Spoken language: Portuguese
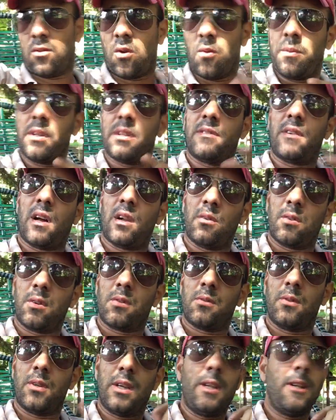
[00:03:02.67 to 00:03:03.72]
combina valor
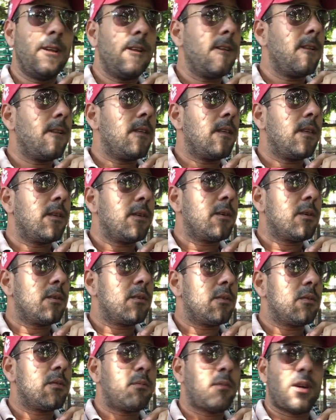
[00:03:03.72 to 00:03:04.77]
com ele.
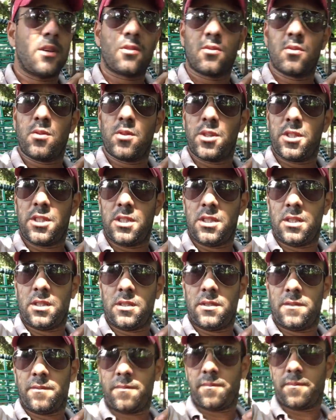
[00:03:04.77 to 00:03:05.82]
Mas hoje
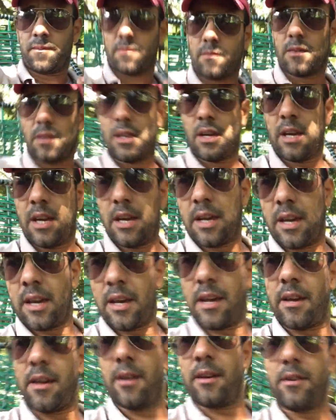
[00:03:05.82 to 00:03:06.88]

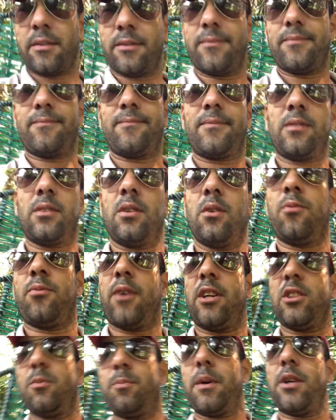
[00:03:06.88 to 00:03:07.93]
é, eu
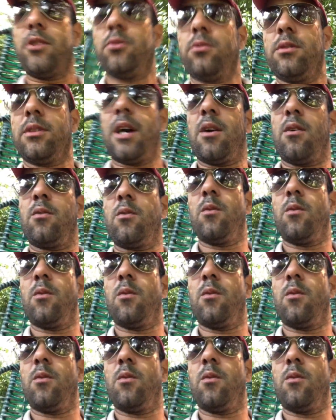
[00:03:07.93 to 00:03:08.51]
faço para ajudar o